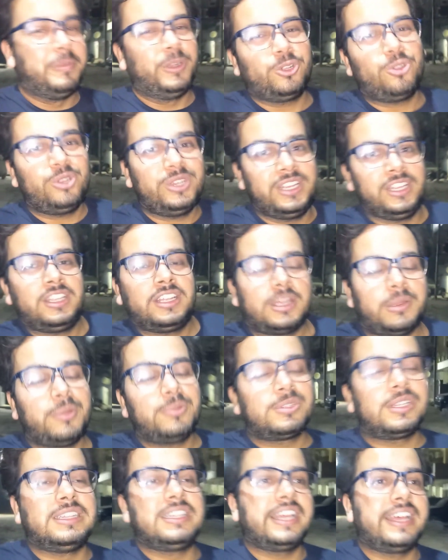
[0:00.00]
बट कोई नहीं
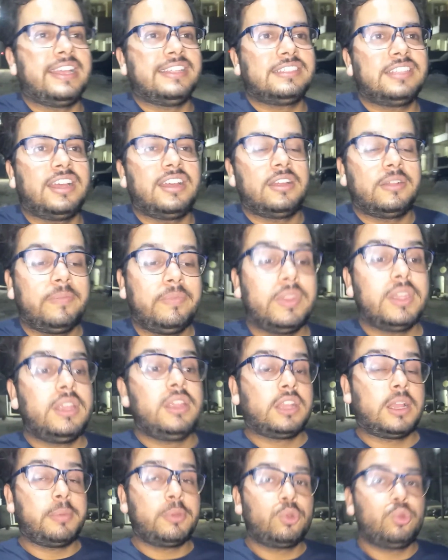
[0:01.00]
कभी चलता है ऐसा
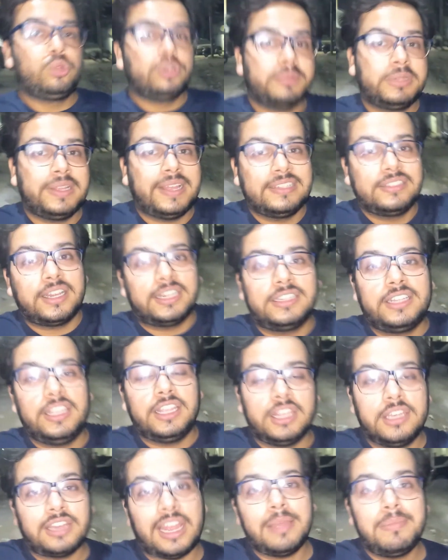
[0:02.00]
कभी रूटीन होता है ऐसा रहता
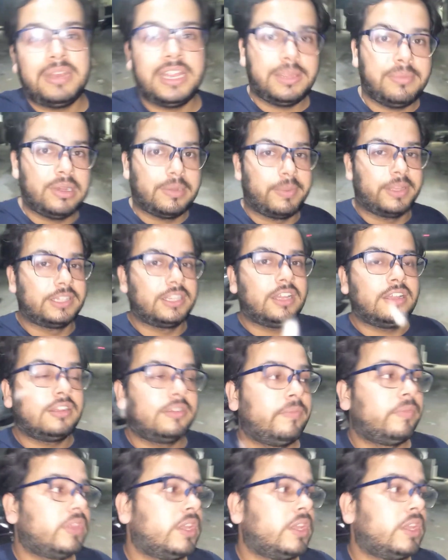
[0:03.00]
है कि टाइम नहीं मिल पाता